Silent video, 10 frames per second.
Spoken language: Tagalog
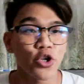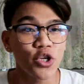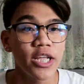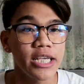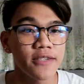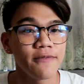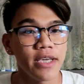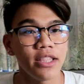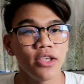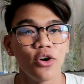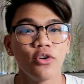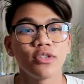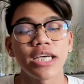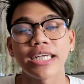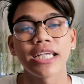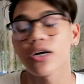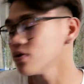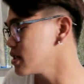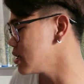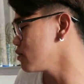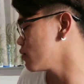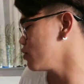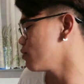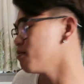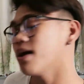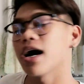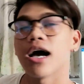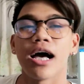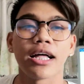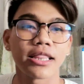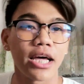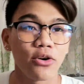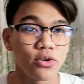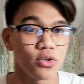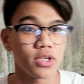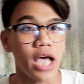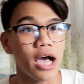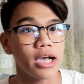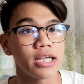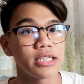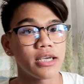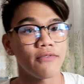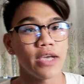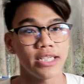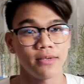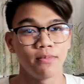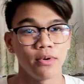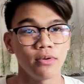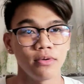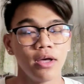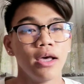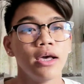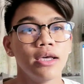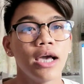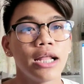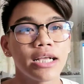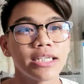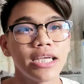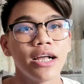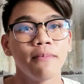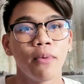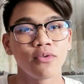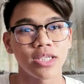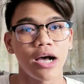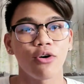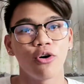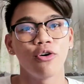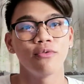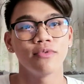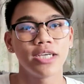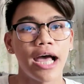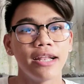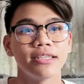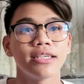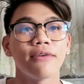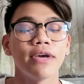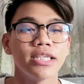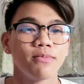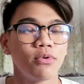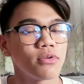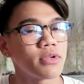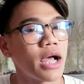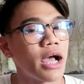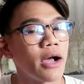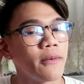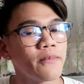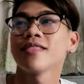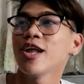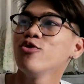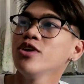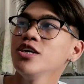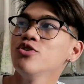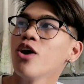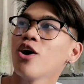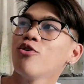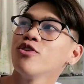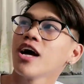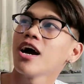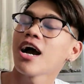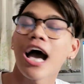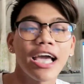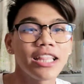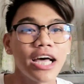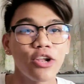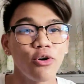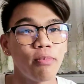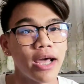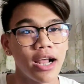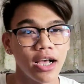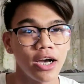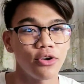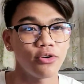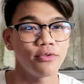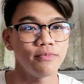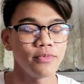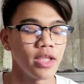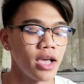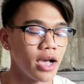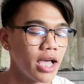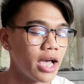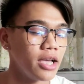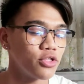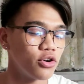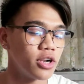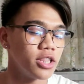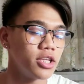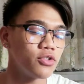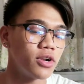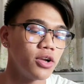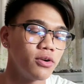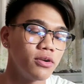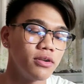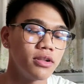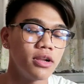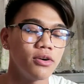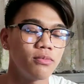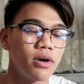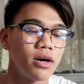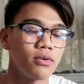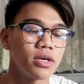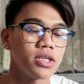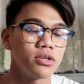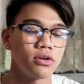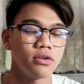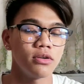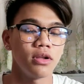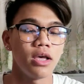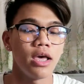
for today's video, sasagutin ko yung mga tanong nyo sa akin sa Facebook. Yan, kasi nag-post ako dyan sa Facebook na tanongin nyo ako ng kahit ano, parang ganon. Kaya ito, nandito na yung, na yung mga question.